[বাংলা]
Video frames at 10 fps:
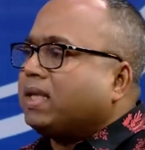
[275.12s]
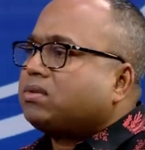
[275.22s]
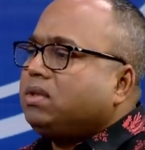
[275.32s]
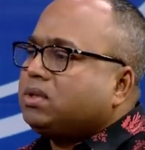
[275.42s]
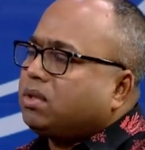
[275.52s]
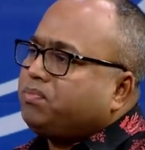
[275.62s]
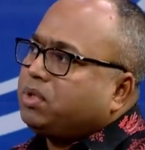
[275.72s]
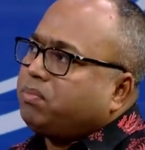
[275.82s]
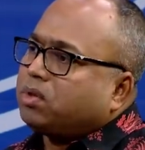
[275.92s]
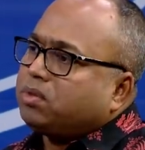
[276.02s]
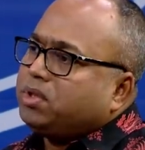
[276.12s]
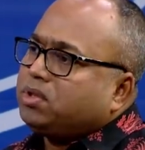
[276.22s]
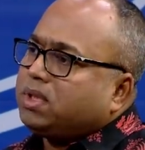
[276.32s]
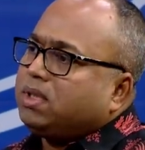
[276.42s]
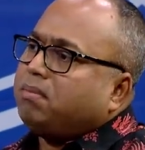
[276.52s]
আসলে সবচেয়ে বড়
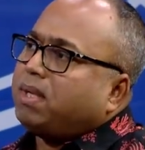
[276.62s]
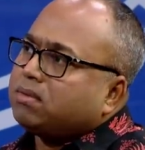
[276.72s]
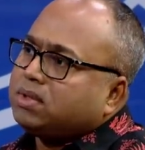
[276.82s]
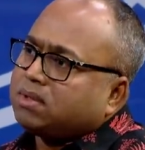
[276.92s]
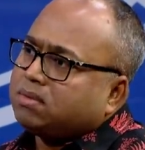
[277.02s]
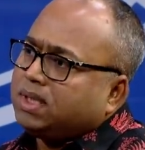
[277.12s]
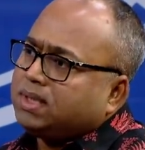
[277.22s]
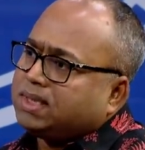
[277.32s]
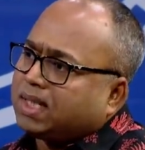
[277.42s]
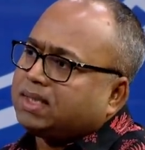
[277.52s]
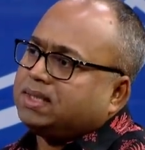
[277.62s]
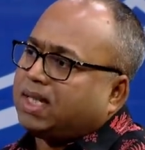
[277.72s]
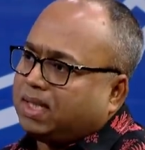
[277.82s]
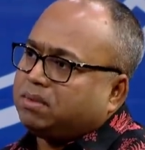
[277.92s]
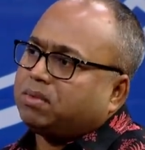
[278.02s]
বিষয় কি মানুষ আসলে যারা
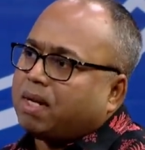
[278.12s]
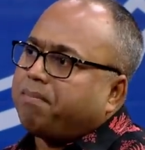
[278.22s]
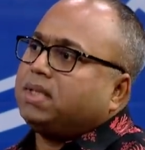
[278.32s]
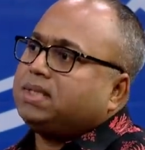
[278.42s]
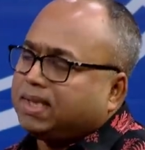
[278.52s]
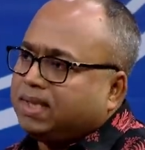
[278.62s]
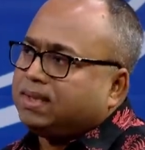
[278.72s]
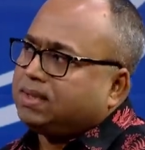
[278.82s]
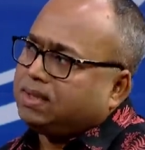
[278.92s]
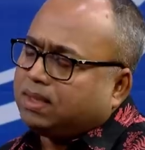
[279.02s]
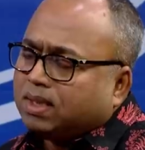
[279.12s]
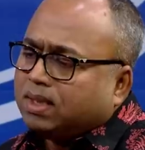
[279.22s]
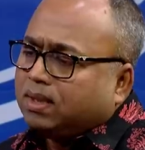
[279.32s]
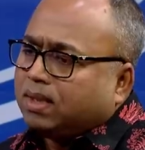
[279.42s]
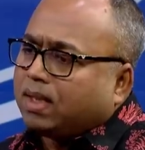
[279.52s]
যায় যেমন আমরা যে গিয়েছি
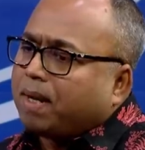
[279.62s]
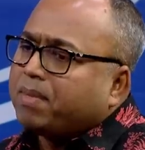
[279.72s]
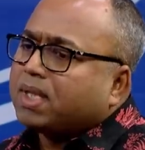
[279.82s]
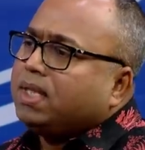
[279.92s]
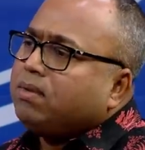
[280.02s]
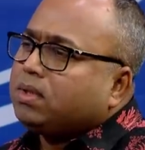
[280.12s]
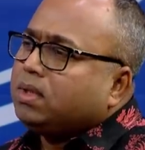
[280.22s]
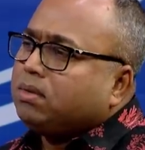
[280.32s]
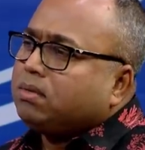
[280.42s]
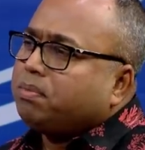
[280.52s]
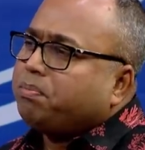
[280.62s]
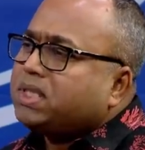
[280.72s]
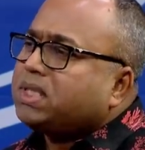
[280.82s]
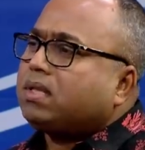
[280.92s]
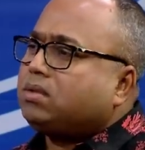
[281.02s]
আমরা কেউ কিন্তু
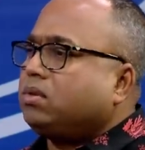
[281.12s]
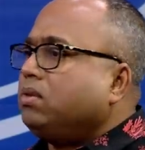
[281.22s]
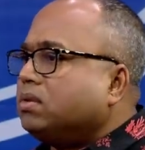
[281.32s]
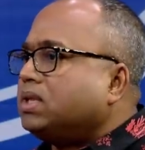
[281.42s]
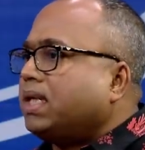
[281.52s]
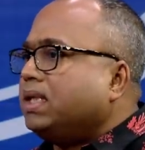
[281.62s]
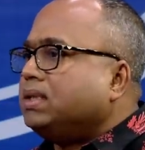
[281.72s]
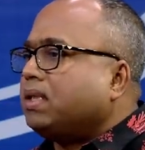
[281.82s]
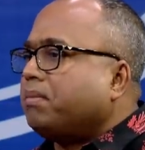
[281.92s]
পেশার জন্য যাইনি যে